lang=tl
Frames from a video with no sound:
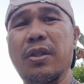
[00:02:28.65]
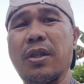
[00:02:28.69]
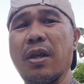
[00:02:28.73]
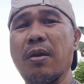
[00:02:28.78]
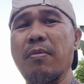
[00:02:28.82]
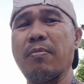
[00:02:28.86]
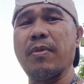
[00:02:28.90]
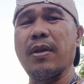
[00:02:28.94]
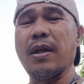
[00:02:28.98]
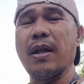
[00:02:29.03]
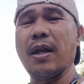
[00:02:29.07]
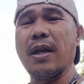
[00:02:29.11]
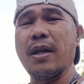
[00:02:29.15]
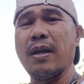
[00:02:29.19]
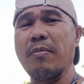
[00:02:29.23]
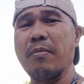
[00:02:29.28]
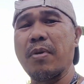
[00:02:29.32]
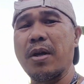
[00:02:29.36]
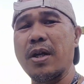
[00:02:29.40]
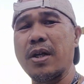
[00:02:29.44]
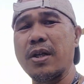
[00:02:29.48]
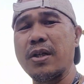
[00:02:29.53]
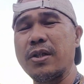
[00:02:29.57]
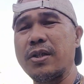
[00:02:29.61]
team nila
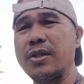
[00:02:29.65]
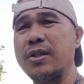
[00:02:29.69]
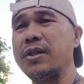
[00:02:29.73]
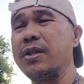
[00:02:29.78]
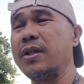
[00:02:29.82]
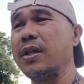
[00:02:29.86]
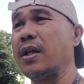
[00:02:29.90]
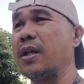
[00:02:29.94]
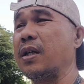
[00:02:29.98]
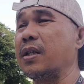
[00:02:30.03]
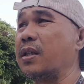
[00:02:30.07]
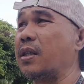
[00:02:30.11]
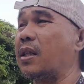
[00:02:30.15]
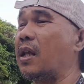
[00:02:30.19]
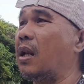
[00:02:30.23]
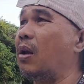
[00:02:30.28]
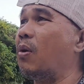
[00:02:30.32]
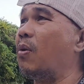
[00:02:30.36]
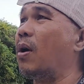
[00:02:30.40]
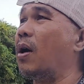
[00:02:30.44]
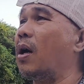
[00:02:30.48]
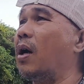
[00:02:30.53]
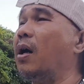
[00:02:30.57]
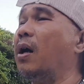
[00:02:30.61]
ni Marge at
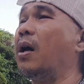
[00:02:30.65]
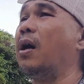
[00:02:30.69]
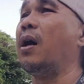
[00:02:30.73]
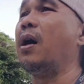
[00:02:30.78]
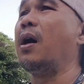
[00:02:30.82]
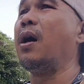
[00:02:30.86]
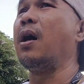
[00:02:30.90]
dalawang